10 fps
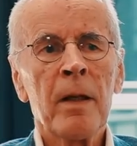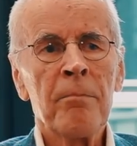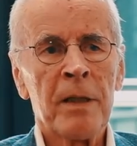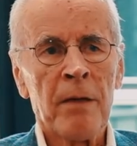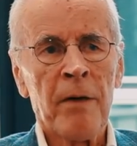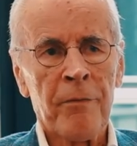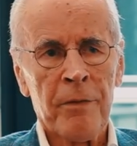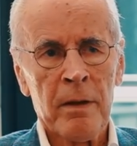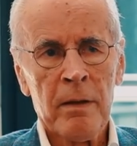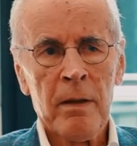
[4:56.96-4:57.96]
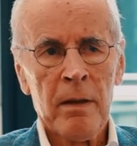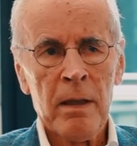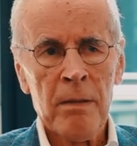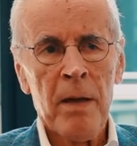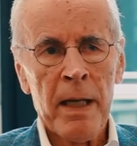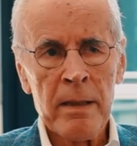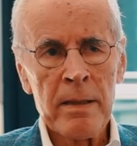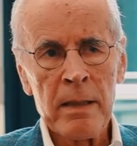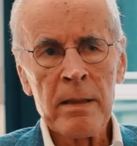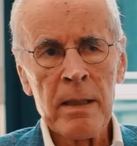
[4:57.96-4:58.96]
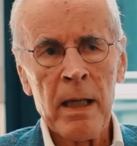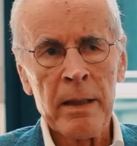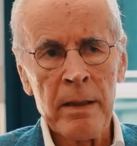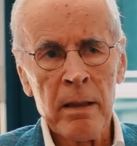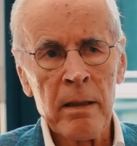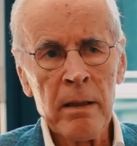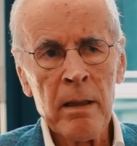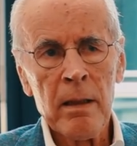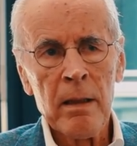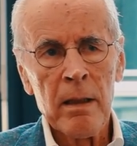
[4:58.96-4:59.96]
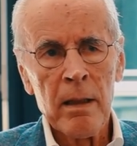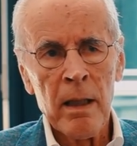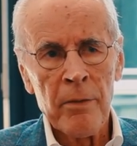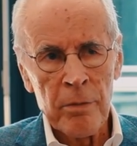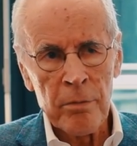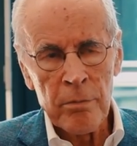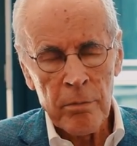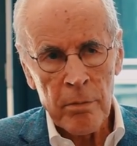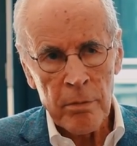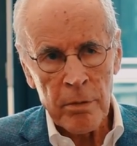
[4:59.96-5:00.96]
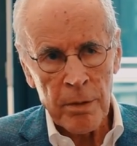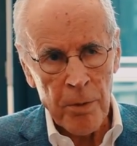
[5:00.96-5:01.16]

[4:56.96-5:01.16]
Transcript: mit der Waffe im Einsatz agieren. Also der